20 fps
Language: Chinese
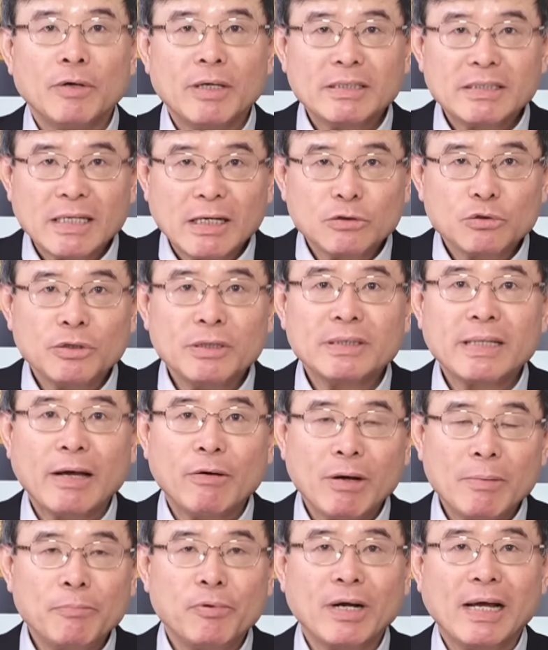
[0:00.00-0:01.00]
位小军
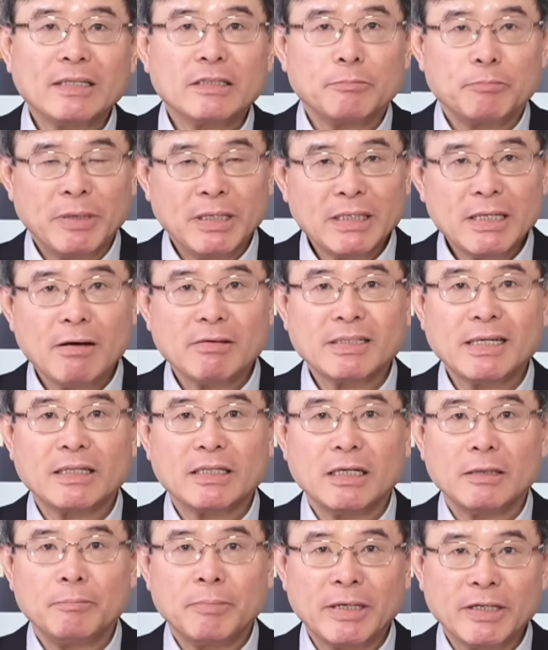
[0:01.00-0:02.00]
台湾 Plus 频道上
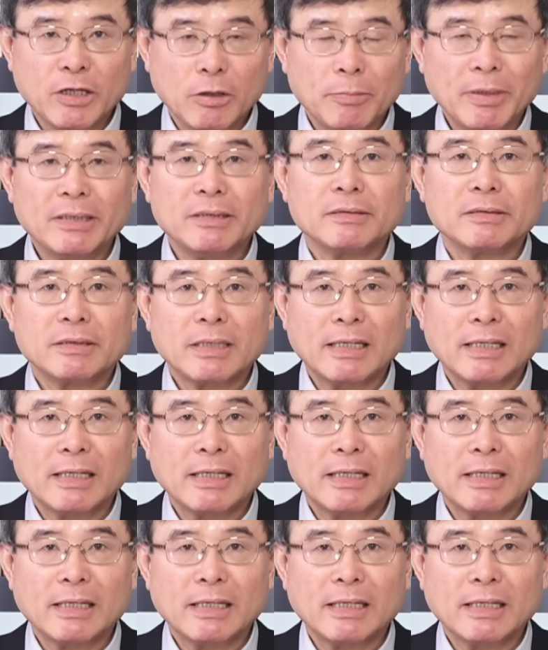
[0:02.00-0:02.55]
的朋友们，